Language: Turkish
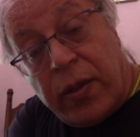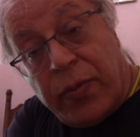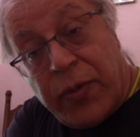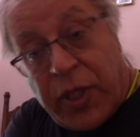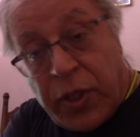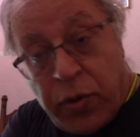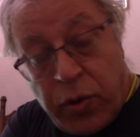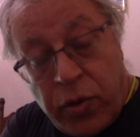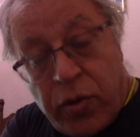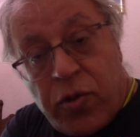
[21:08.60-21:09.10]

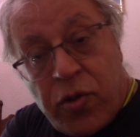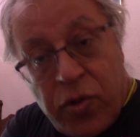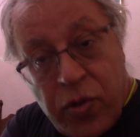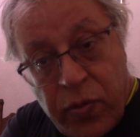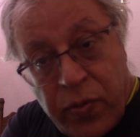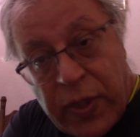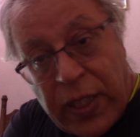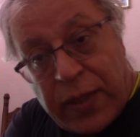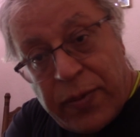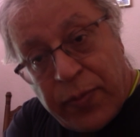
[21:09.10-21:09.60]
Ben
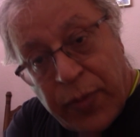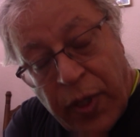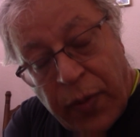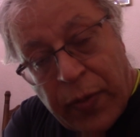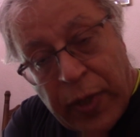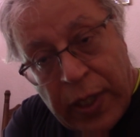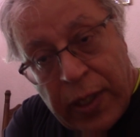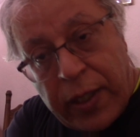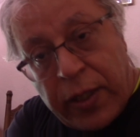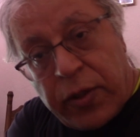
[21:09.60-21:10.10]
doğrusu ben
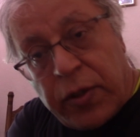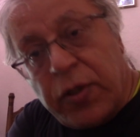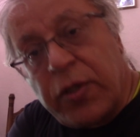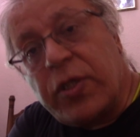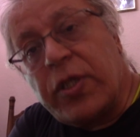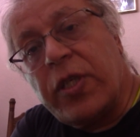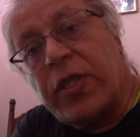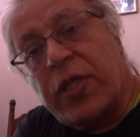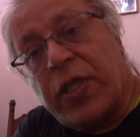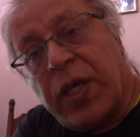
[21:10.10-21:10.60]
papayla
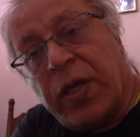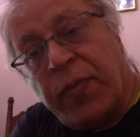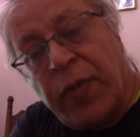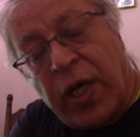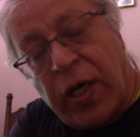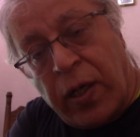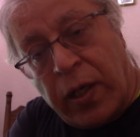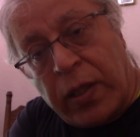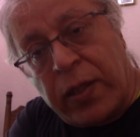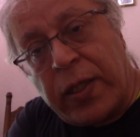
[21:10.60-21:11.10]
görüşeceğime
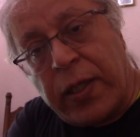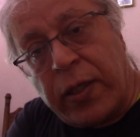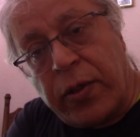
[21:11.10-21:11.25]
halkla